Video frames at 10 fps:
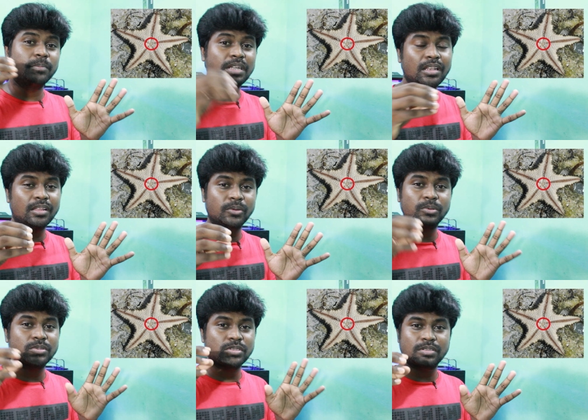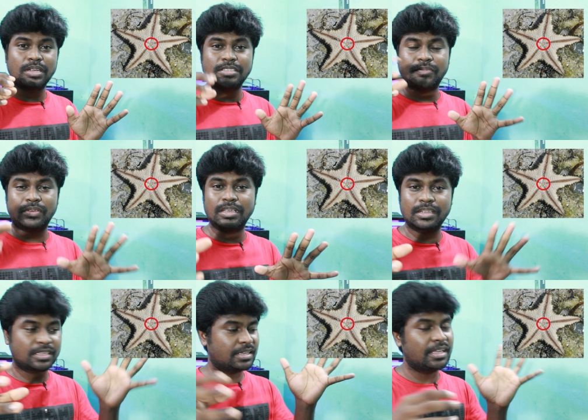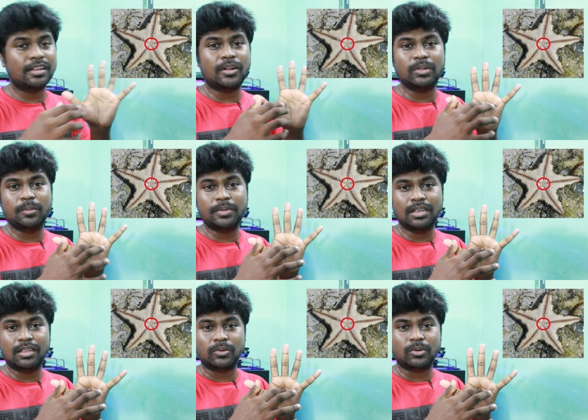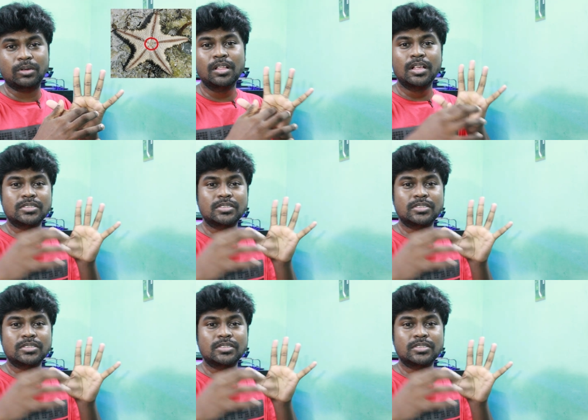மிடில் இருக்கும் ஸோ அஞ்சு ஃபிங்கருக்கு கீழே நடுவில் மிடில் இருக்கும்